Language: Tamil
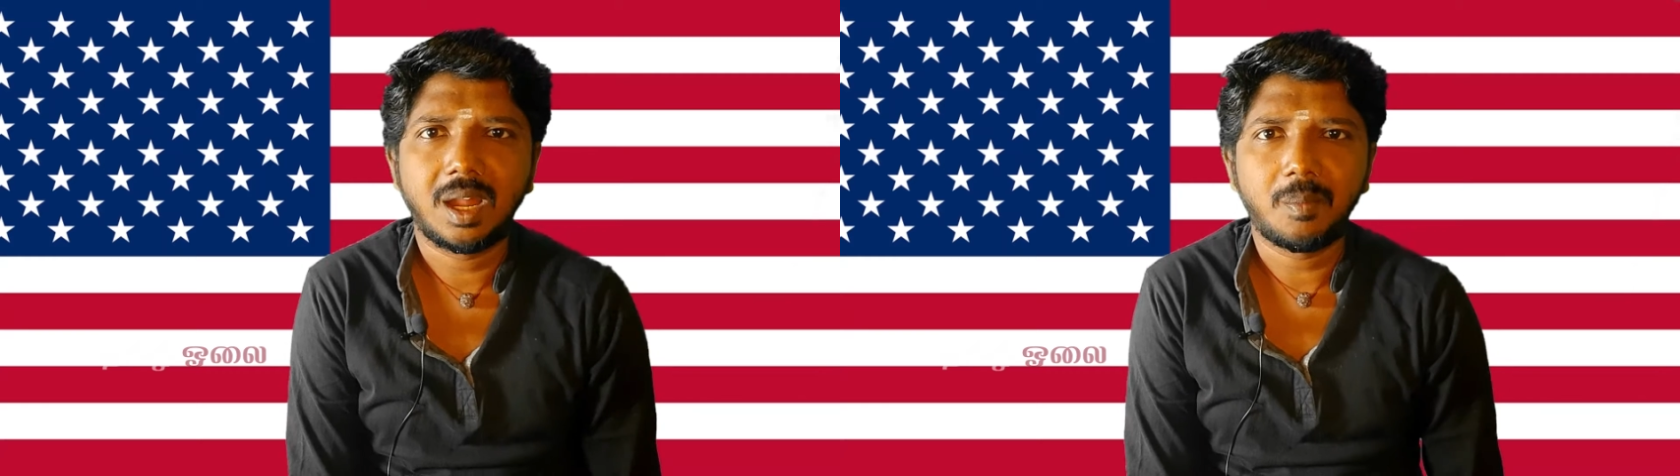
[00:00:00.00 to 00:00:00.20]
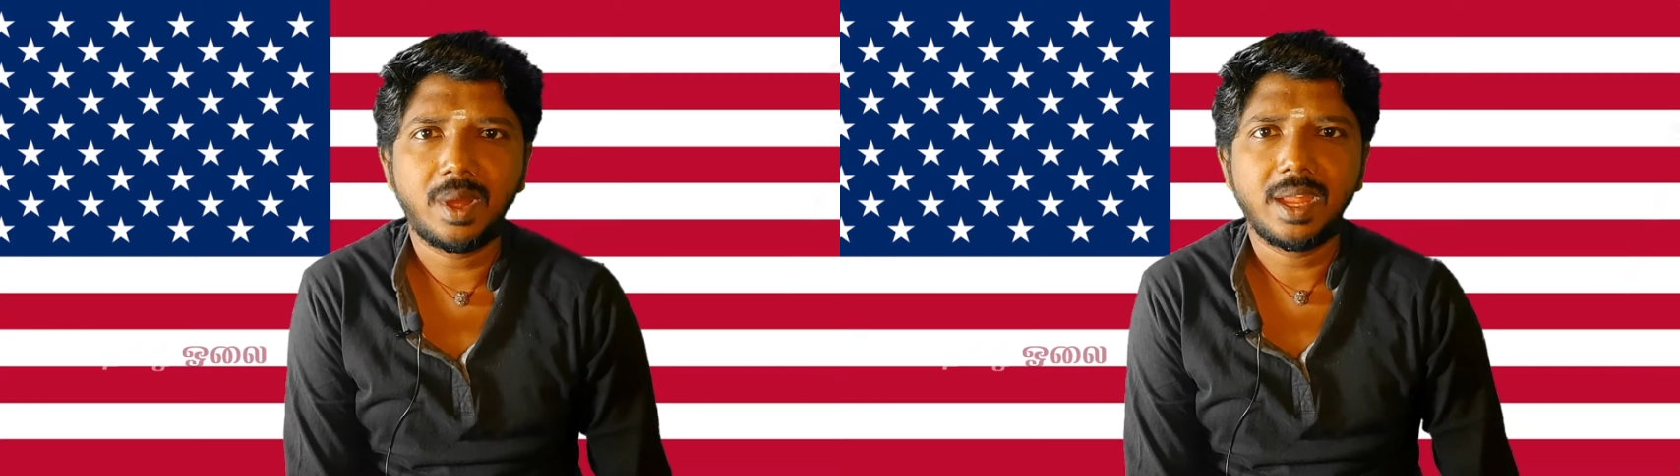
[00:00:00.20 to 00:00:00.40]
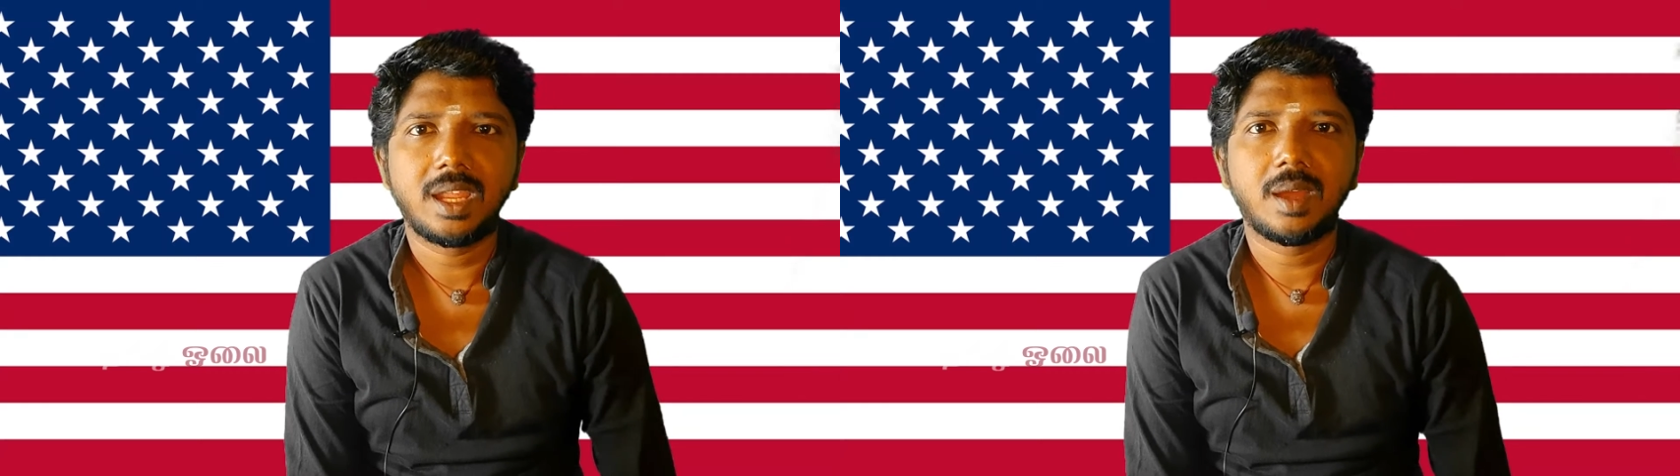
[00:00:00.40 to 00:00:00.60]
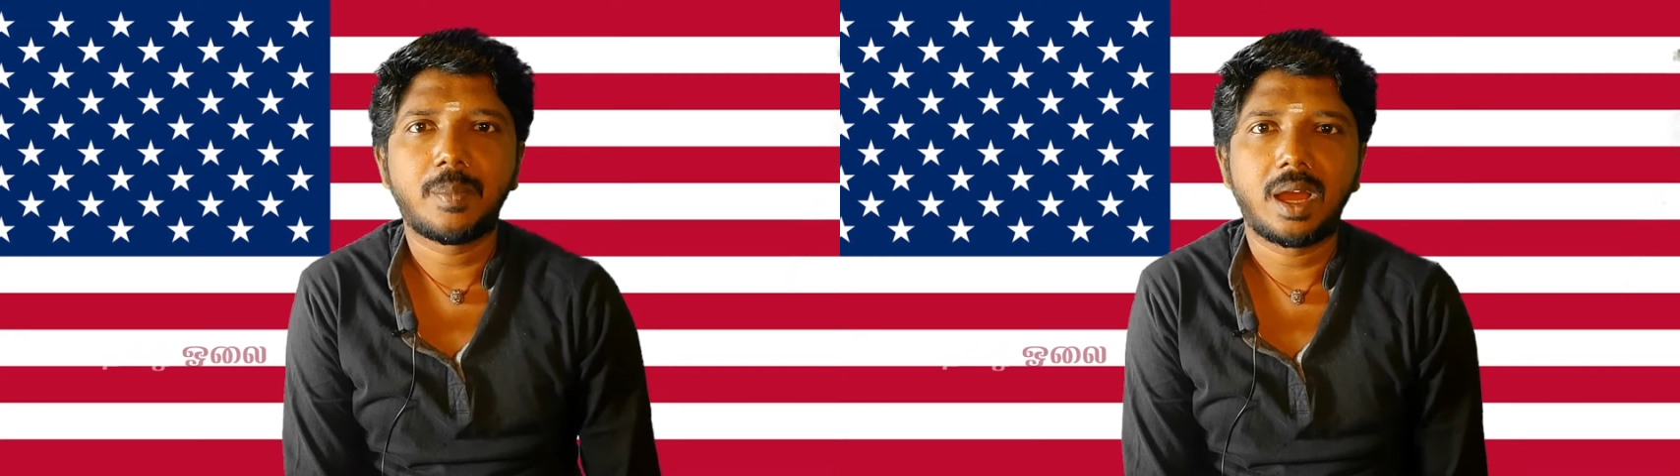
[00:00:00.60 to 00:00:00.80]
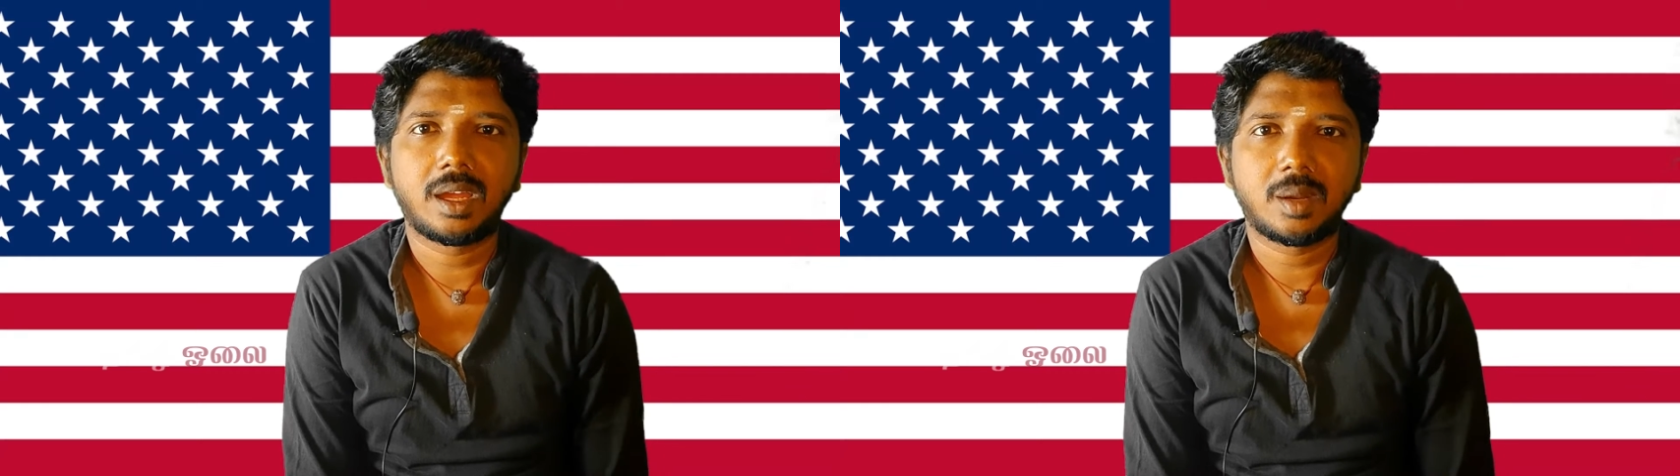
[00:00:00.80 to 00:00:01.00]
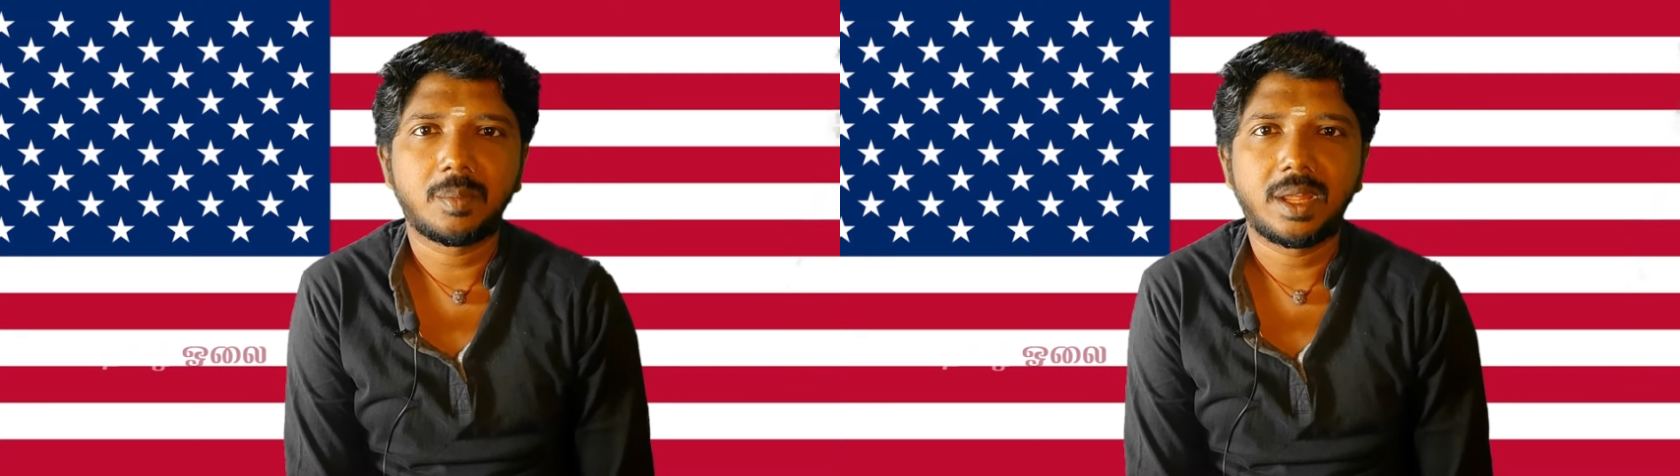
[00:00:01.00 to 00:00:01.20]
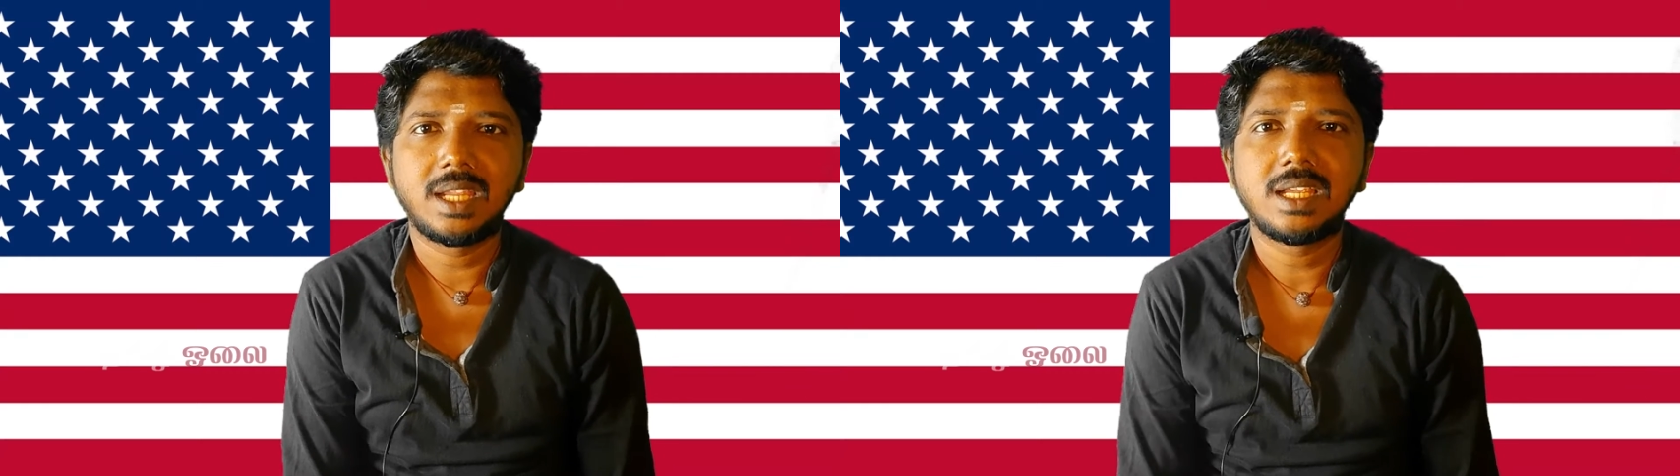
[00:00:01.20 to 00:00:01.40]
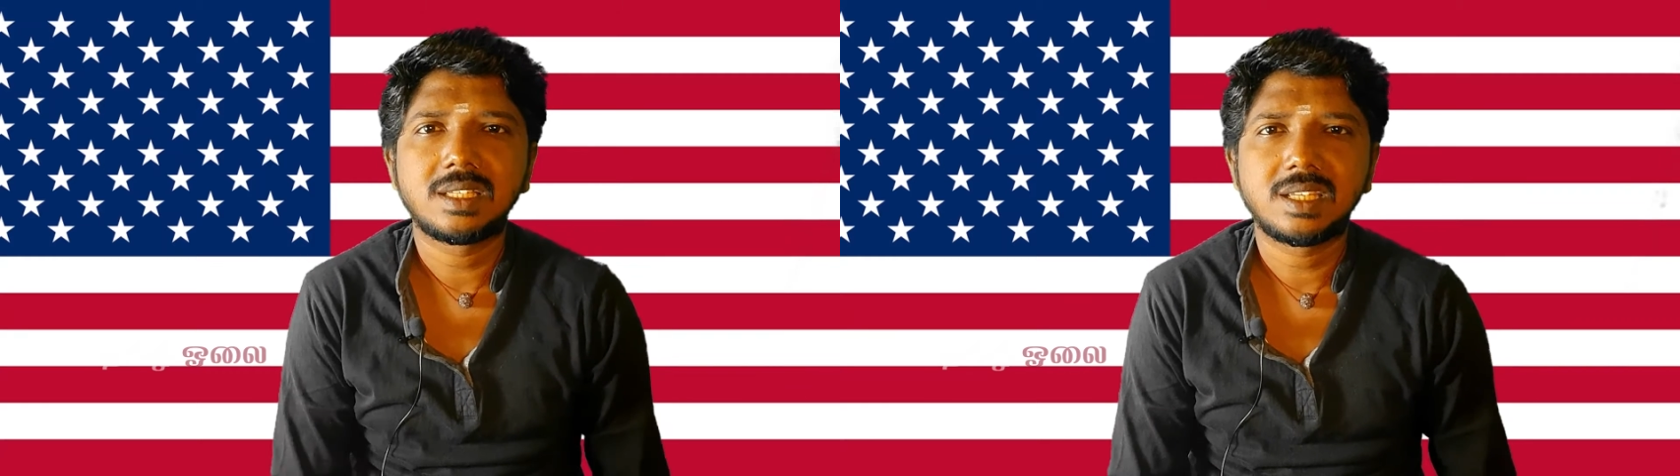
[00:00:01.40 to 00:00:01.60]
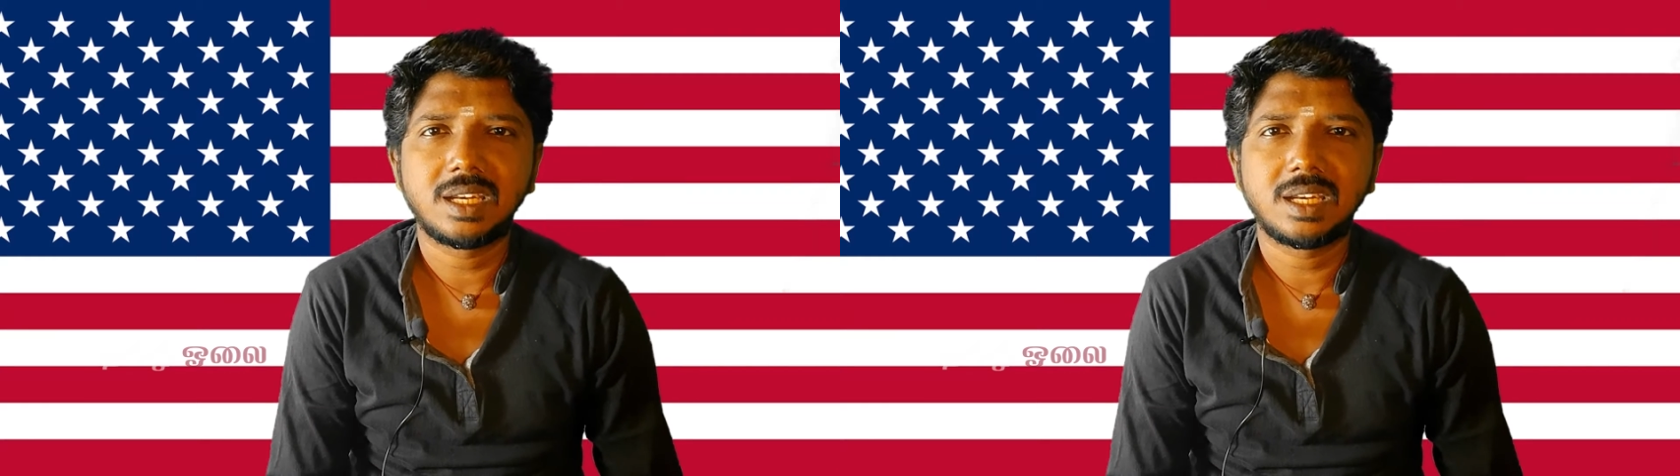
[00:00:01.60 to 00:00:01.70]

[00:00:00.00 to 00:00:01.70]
நம்ம இங்கே பார்க்குற மாதிரி